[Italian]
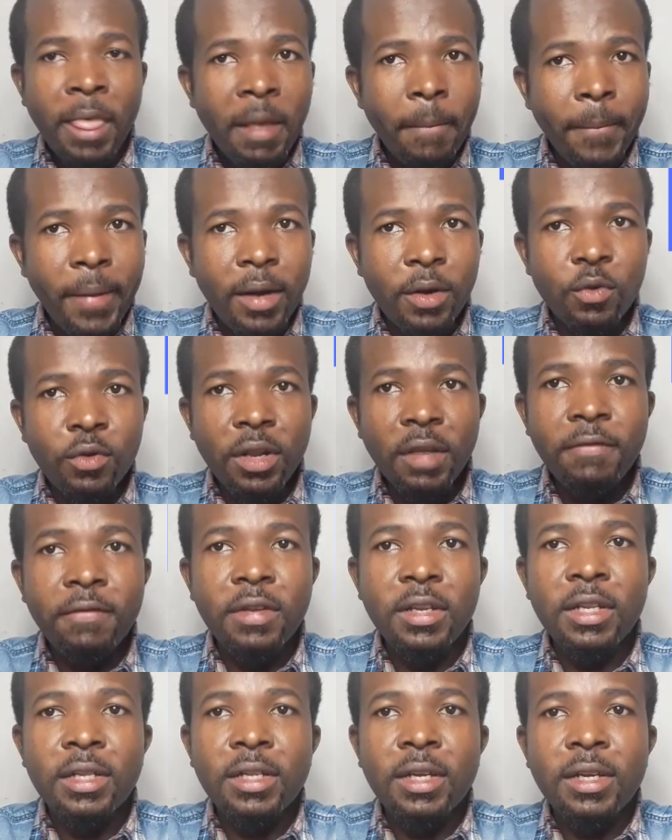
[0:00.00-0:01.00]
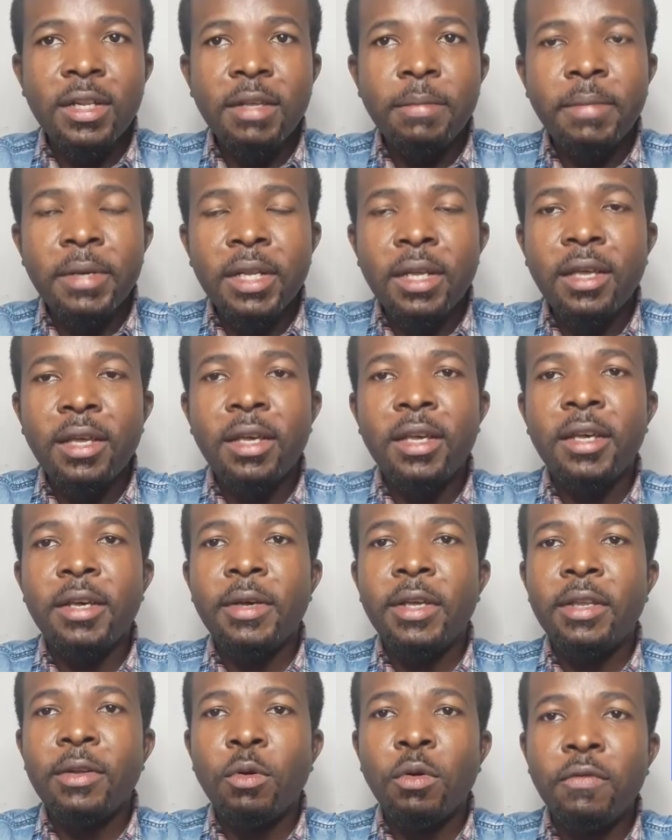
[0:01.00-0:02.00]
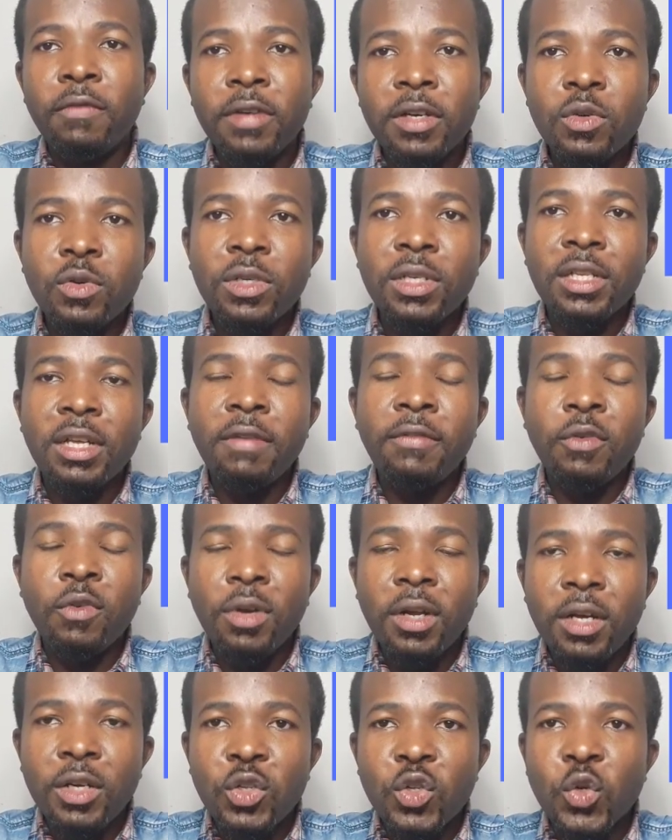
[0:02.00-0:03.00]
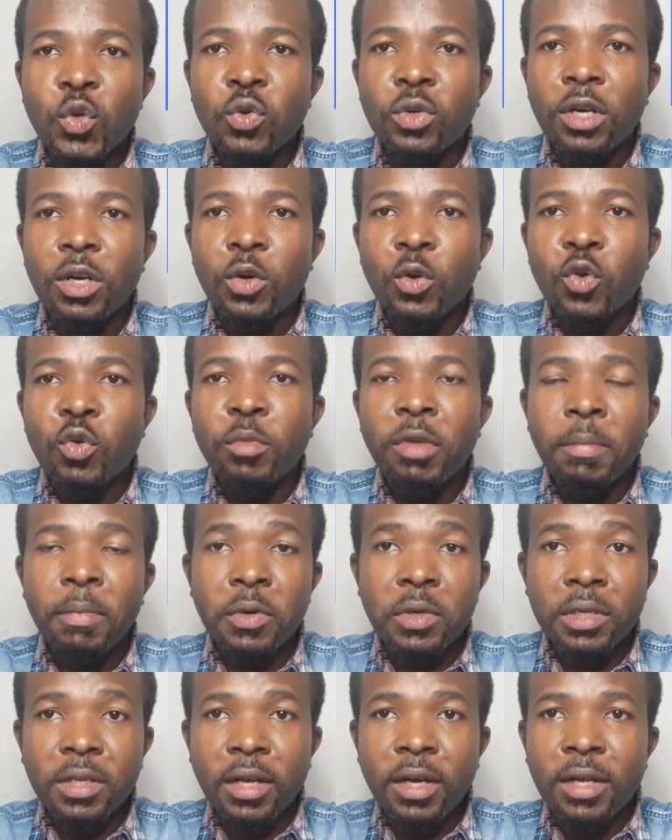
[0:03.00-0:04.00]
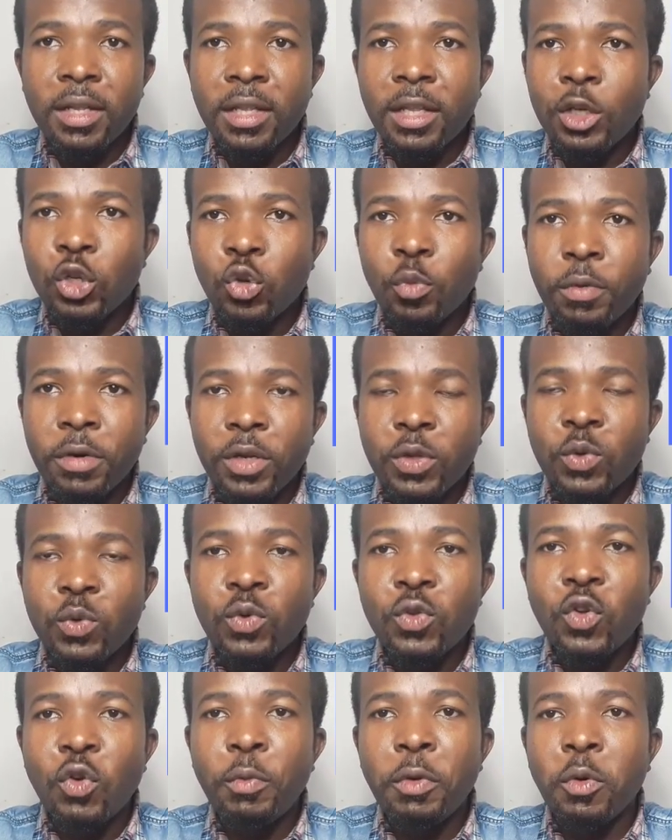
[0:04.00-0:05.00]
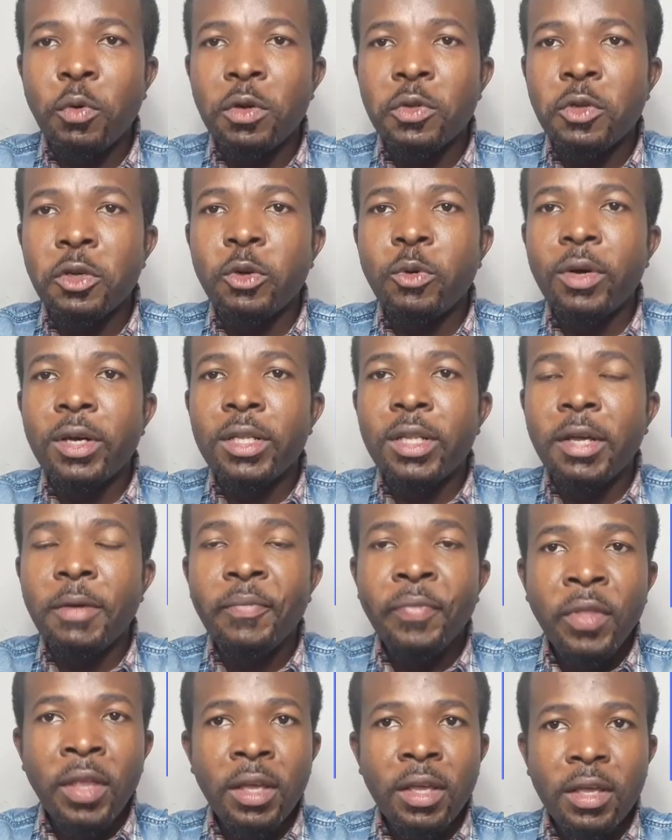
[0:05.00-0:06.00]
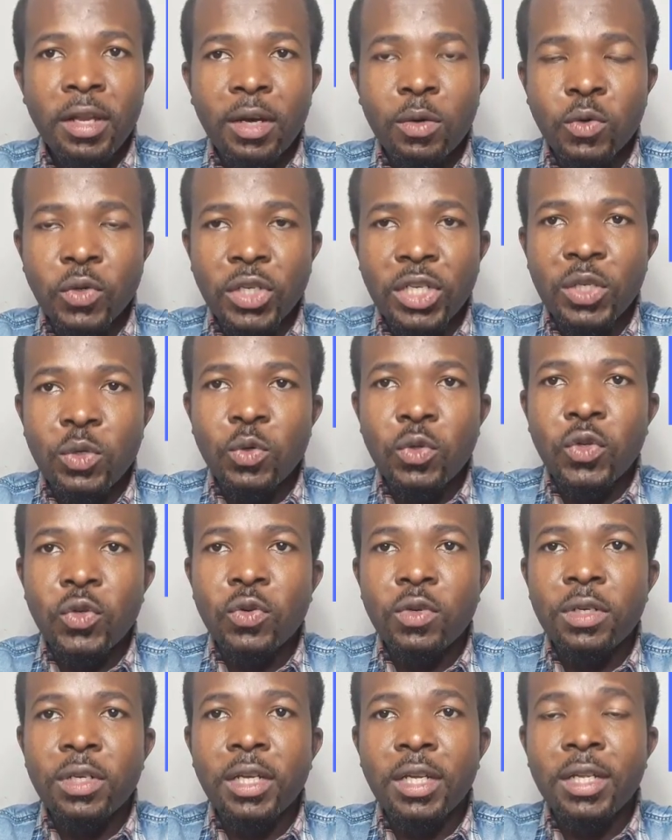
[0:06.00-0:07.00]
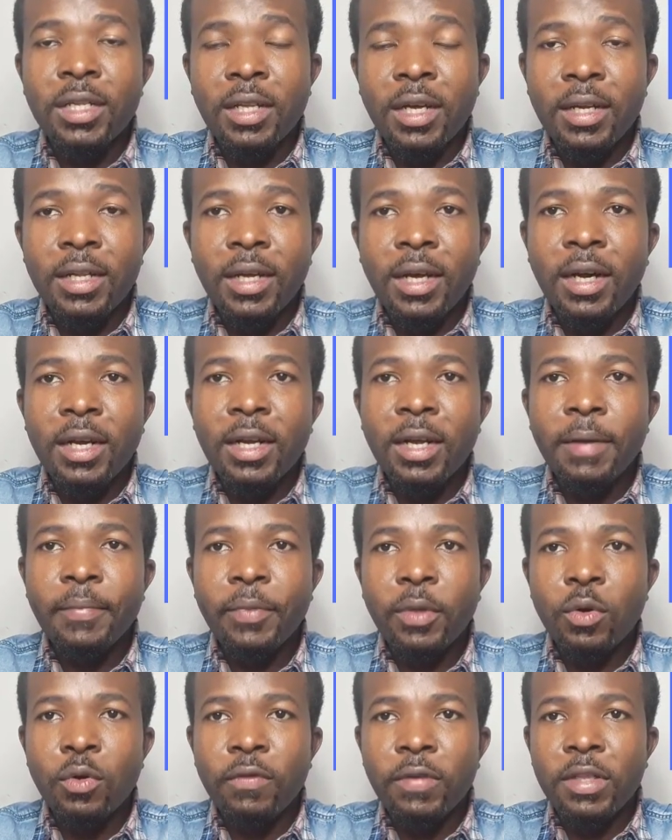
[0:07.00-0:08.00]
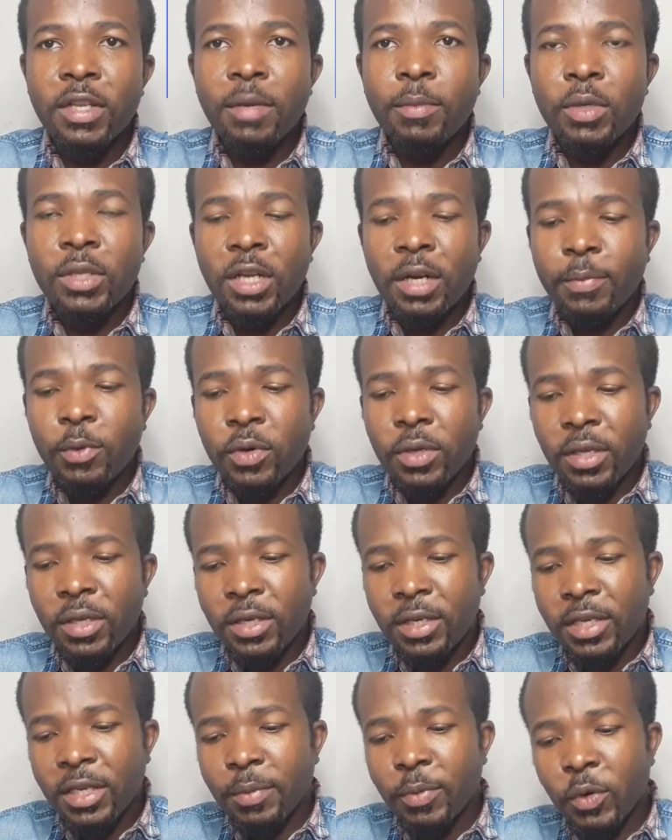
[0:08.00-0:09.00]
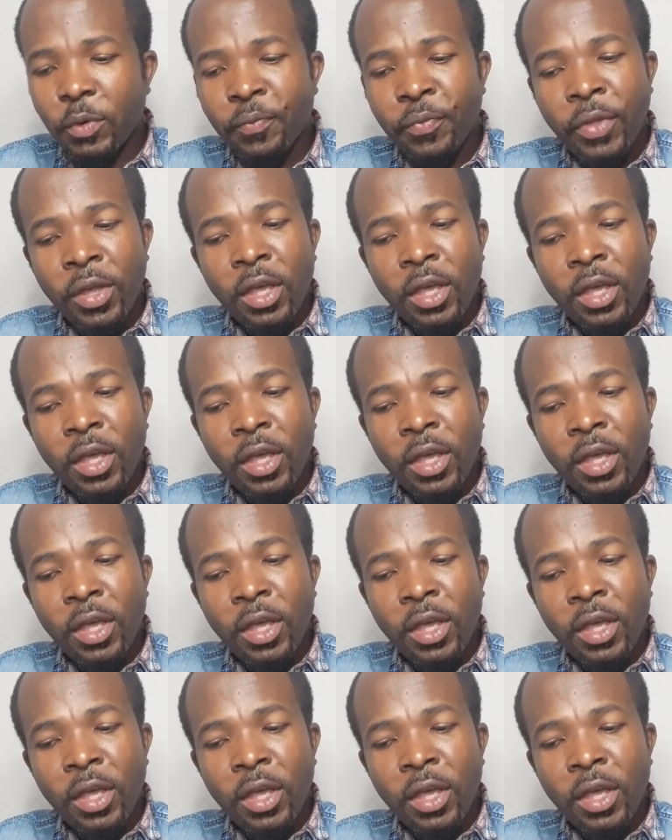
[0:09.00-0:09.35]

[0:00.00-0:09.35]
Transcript: Ma non è finita lì perché il governo sta violando una norma importante, soprattutto per quanto riguarda la Costituzione italiana, lo vedremo tra pochissimo.